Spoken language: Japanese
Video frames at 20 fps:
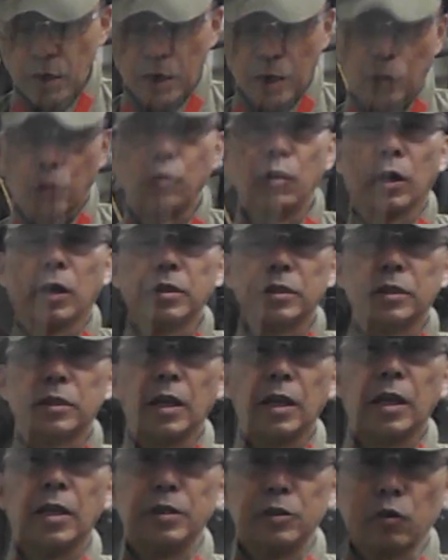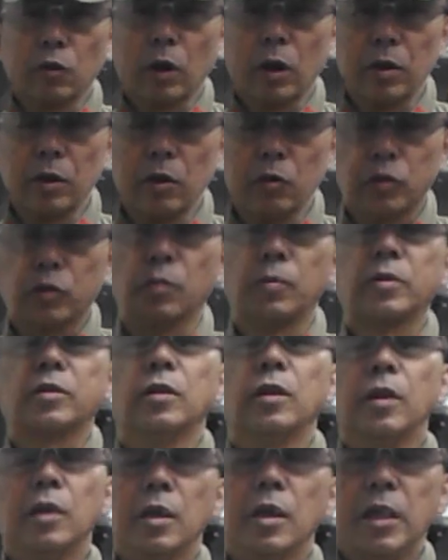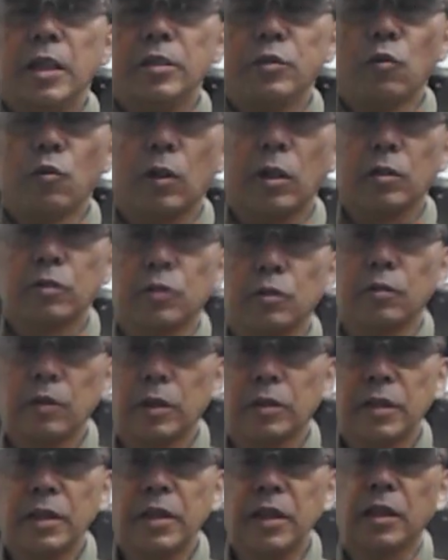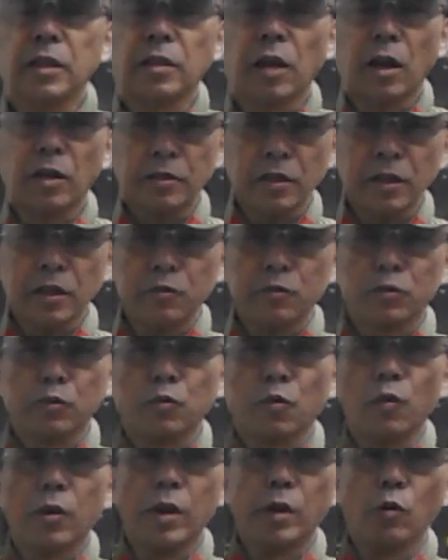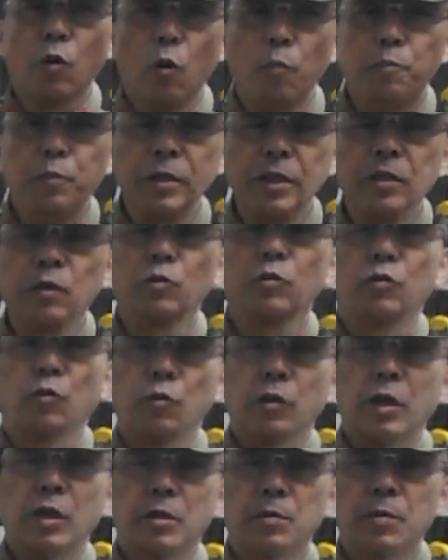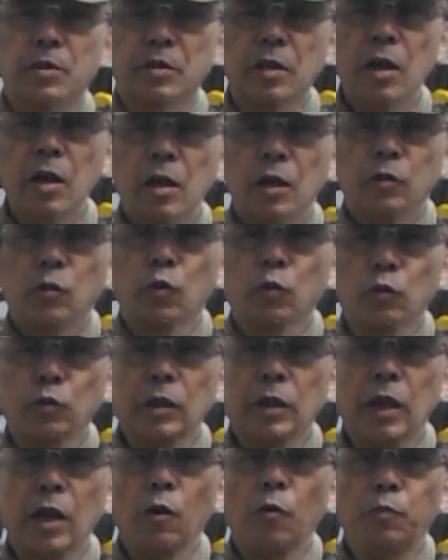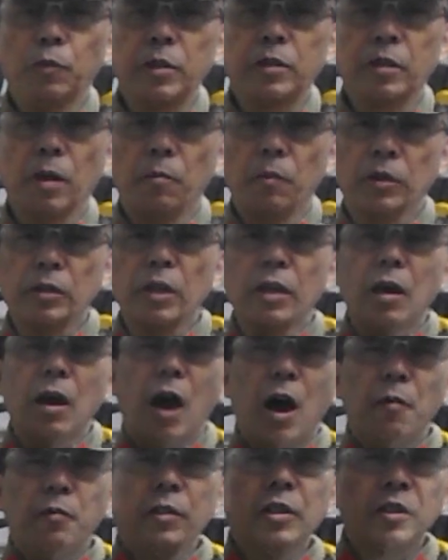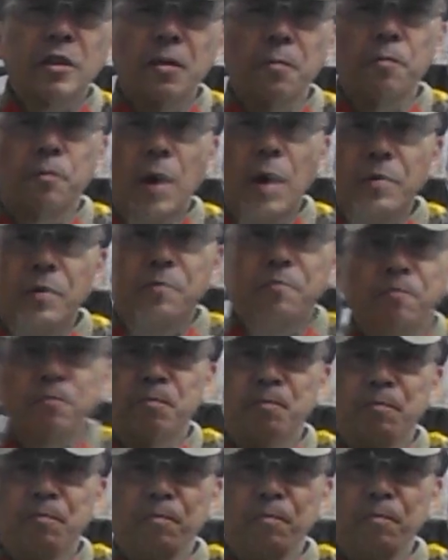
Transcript: えー、こんな感じで返上感直してます。返上感の終了はぜひ高崎靴工兵のホップによろしくお願いします。ということでホップでした。またね。アビダゼンバイビー。